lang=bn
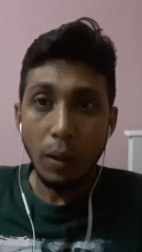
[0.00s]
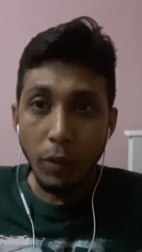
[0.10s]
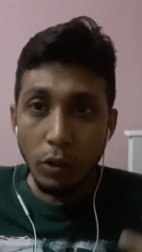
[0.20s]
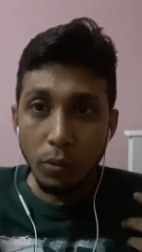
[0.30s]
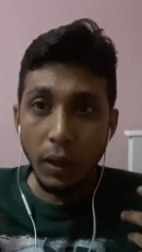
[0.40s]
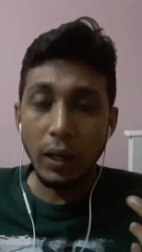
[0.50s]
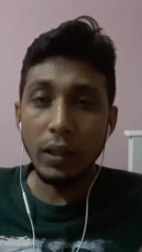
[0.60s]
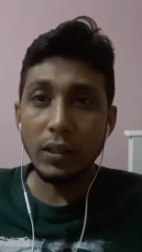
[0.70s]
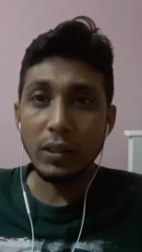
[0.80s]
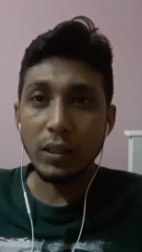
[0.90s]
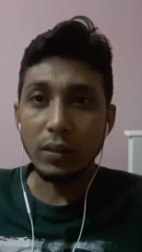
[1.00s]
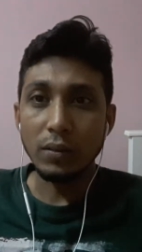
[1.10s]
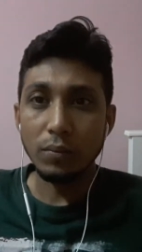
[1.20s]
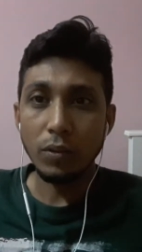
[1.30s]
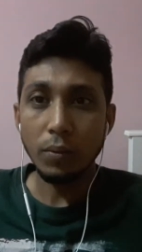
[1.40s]
আমরাও তো বাংলাদেশি
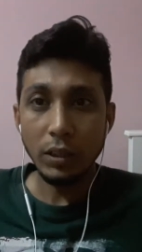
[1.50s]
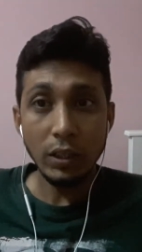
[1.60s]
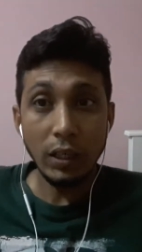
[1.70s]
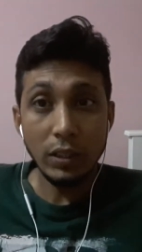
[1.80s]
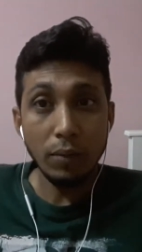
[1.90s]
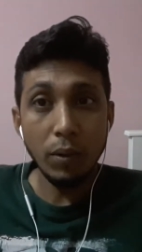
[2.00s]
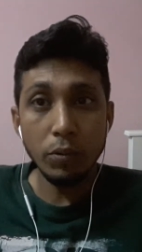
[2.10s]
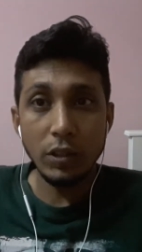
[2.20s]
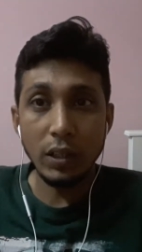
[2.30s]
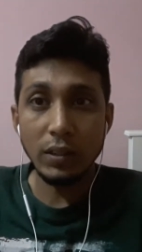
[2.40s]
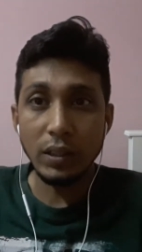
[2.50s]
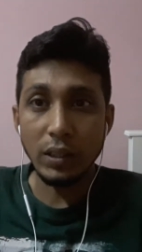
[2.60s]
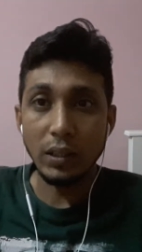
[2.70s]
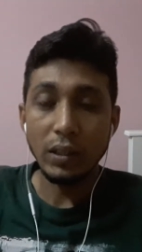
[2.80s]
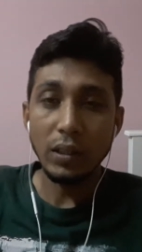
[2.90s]
প্রবাসে আসে আমরা পৌঁছে গেছি
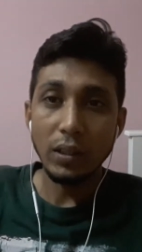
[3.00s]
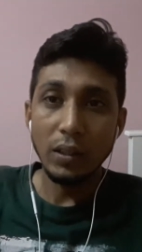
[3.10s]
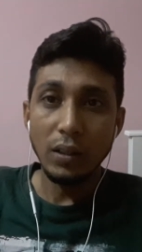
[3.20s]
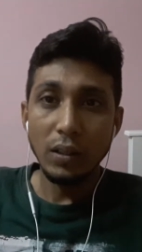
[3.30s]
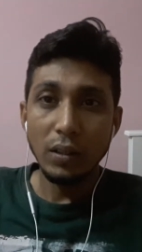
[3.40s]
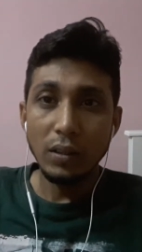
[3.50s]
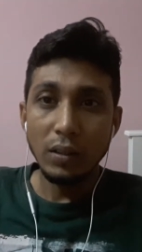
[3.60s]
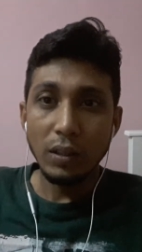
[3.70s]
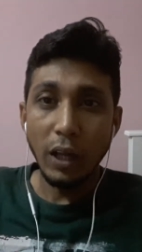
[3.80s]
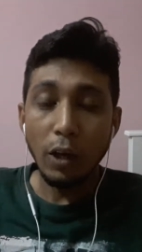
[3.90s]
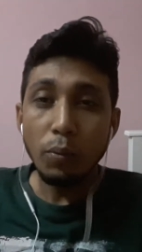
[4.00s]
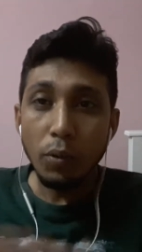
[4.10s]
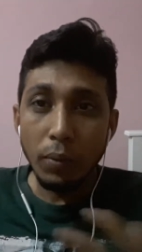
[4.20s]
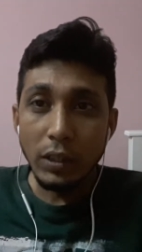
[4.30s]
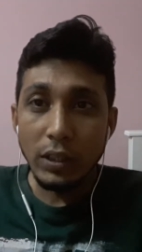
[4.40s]
কেন
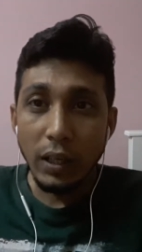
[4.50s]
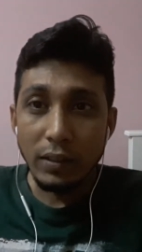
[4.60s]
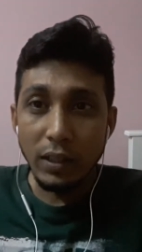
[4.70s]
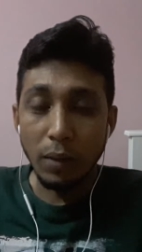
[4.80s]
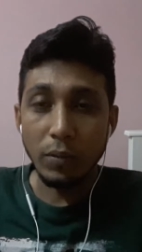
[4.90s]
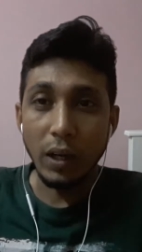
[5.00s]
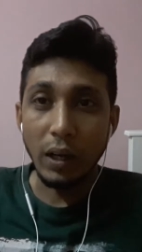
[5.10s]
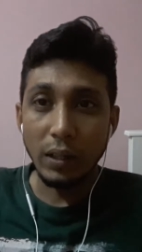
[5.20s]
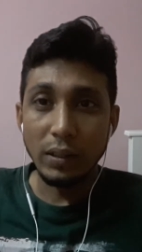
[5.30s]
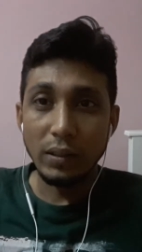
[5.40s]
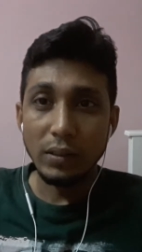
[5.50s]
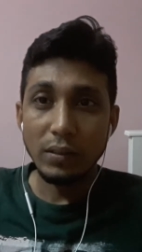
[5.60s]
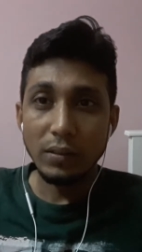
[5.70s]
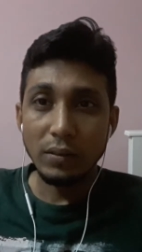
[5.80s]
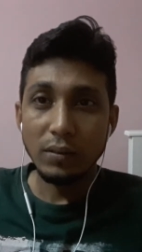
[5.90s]
প্রবাসে আসি আমরা
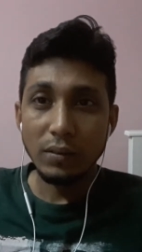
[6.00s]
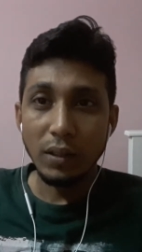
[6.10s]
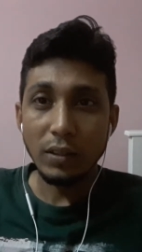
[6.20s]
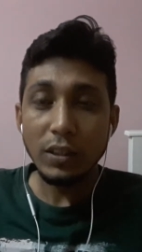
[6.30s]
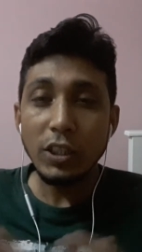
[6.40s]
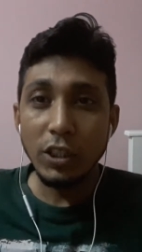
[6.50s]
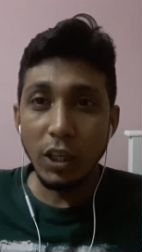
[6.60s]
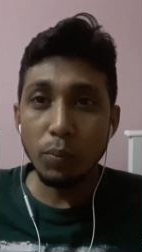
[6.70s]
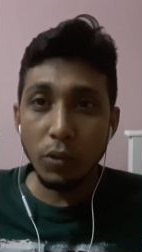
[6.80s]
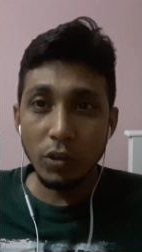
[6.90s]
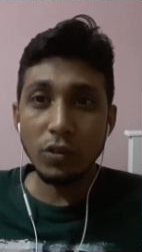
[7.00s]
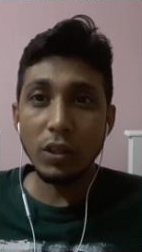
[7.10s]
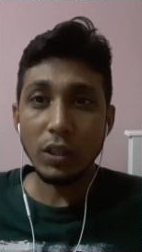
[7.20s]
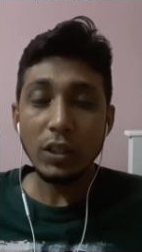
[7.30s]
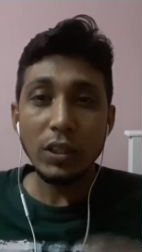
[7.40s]
আজ কিসের
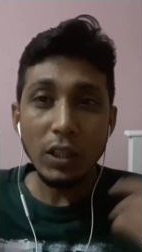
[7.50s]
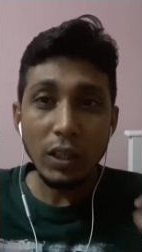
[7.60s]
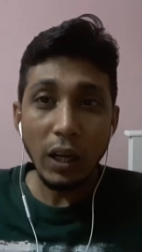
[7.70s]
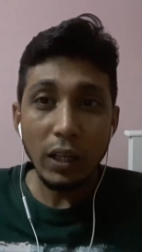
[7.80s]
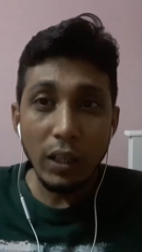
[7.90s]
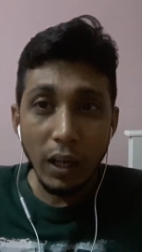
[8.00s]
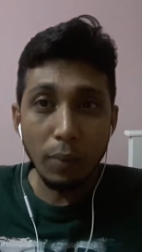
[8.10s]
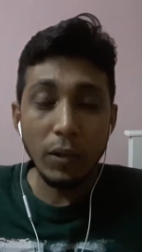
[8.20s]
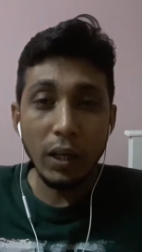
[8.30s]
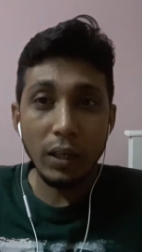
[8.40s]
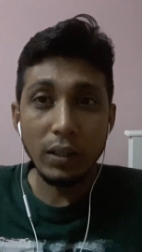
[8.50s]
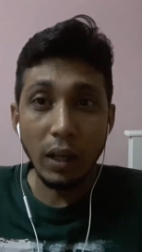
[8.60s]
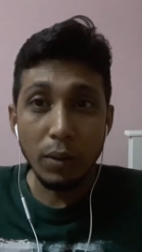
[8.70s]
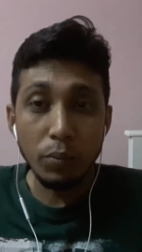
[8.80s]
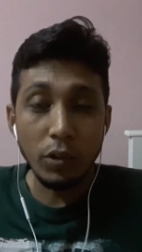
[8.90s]
প্রয়োজনে কিসের তাগিদায় আমরা
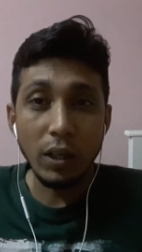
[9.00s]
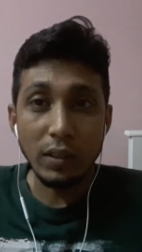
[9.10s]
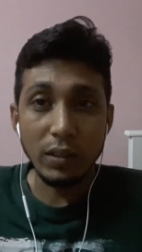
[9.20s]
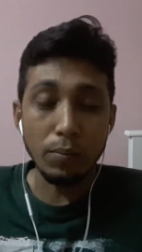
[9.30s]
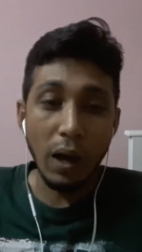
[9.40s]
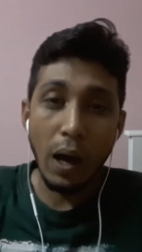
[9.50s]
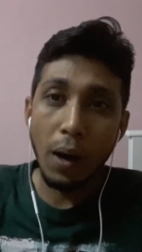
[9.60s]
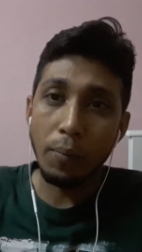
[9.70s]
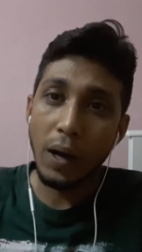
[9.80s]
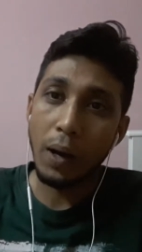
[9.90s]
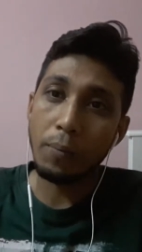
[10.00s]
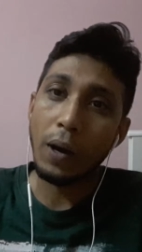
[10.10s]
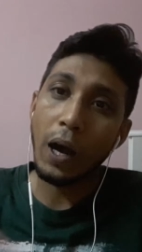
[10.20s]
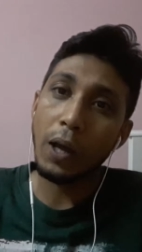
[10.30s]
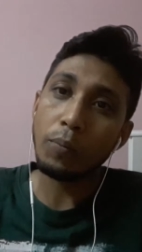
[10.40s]
এইখানে পড়ে আছি মা বা
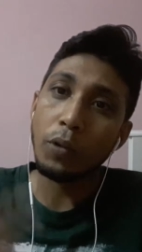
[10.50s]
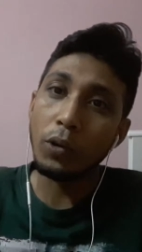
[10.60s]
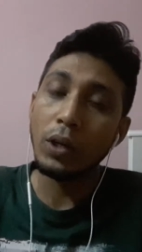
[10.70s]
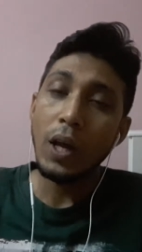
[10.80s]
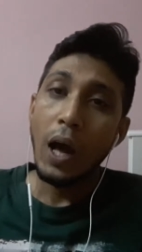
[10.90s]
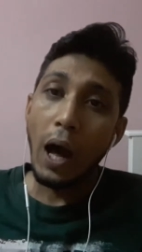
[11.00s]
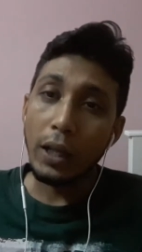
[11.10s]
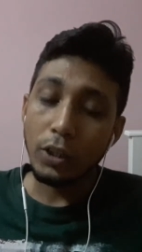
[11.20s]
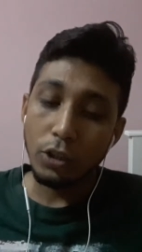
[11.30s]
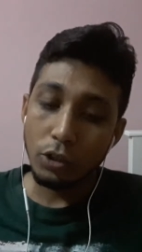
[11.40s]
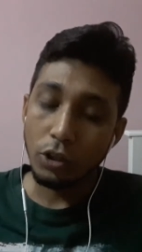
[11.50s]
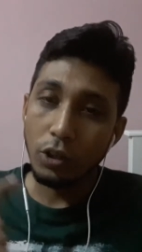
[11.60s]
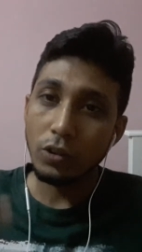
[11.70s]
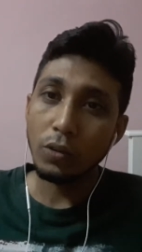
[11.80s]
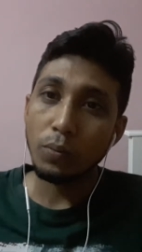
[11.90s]
ভাই বোন আত্মীয়
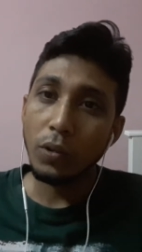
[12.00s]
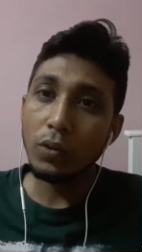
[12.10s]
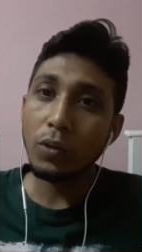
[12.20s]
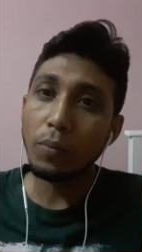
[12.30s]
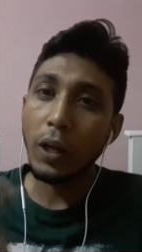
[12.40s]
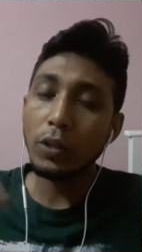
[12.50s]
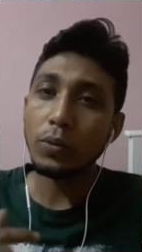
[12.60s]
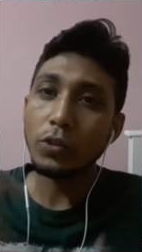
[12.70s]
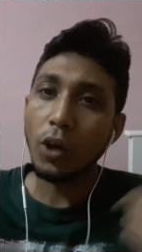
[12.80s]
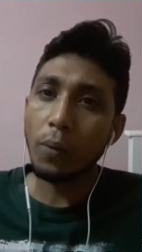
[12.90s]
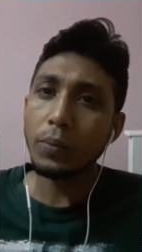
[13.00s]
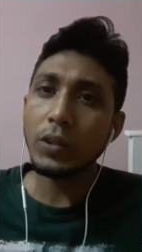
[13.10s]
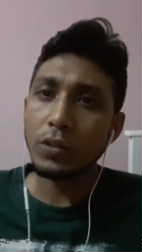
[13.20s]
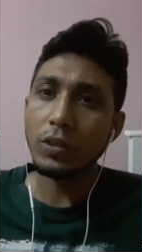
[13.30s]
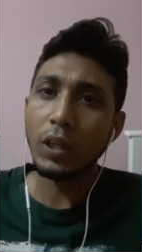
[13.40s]
স্বজন বন্ধু বান্ধব সব
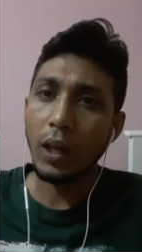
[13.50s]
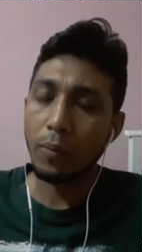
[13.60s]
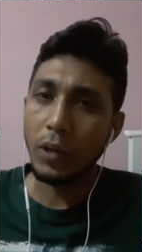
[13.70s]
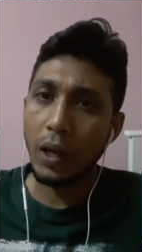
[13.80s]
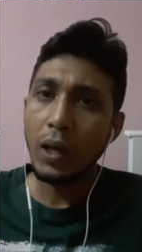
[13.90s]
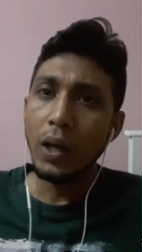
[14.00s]
কিছু ছেড়ে আমরা